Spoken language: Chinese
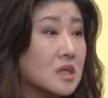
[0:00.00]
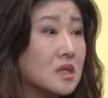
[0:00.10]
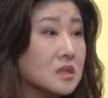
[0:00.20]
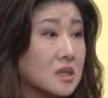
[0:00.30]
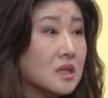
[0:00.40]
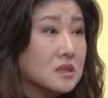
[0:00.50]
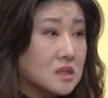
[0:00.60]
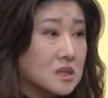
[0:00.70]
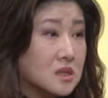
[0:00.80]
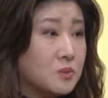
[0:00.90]
个
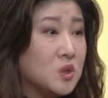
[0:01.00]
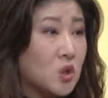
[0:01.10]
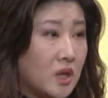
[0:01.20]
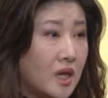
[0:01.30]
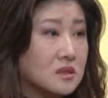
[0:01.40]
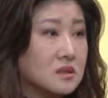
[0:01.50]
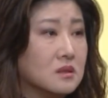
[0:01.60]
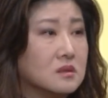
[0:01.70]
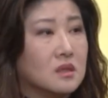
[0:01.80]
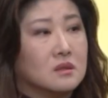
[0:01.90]
special case
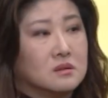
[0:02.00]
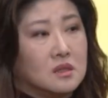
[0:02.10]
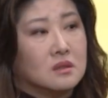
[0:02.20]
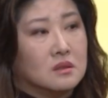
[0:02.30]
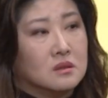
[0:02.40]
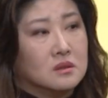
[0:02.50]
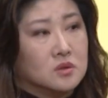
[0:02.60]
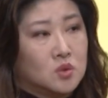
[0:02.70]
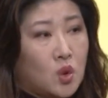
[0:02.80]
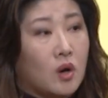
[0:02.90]
的这个
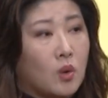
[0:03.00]
状